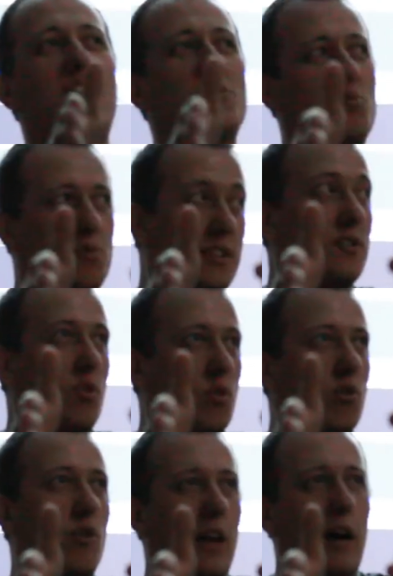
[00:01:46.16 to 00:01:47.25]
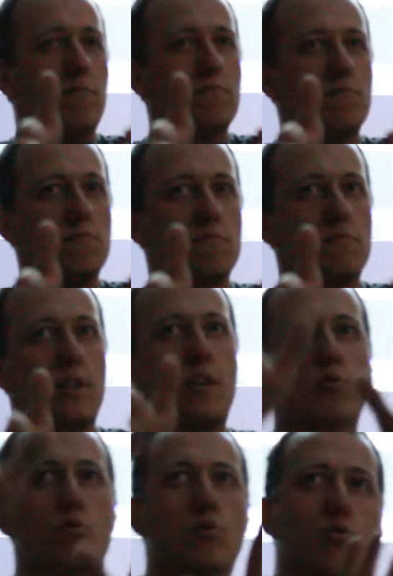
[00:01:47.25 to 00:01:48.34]
sous cet angle-là, et
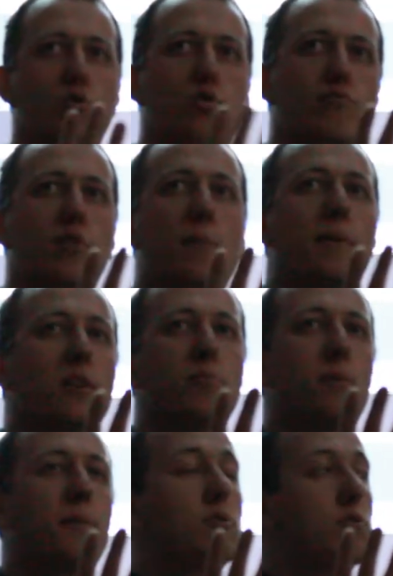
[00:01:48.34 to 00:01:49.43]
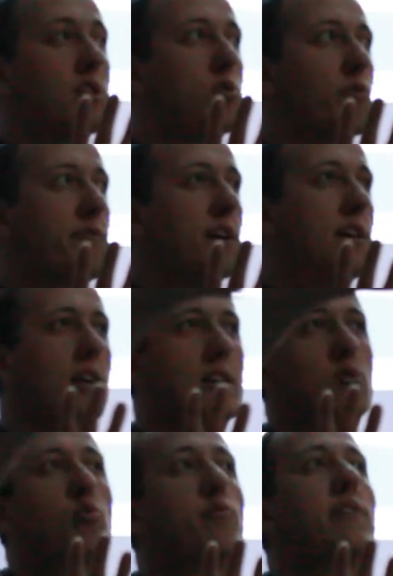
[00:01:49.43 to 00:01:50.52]
donc je vois par exemple une personne qui se trouvent derrière, qui se
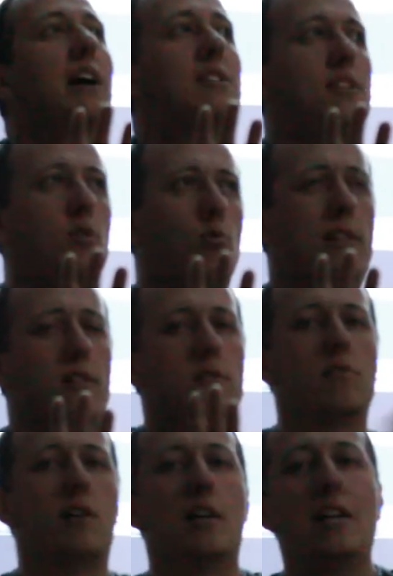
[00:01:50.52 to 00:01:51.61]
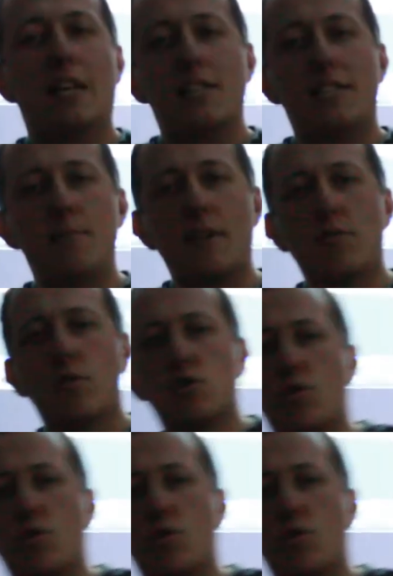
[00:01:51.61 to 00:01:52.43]
trouvent à sa droite. Si maintenant je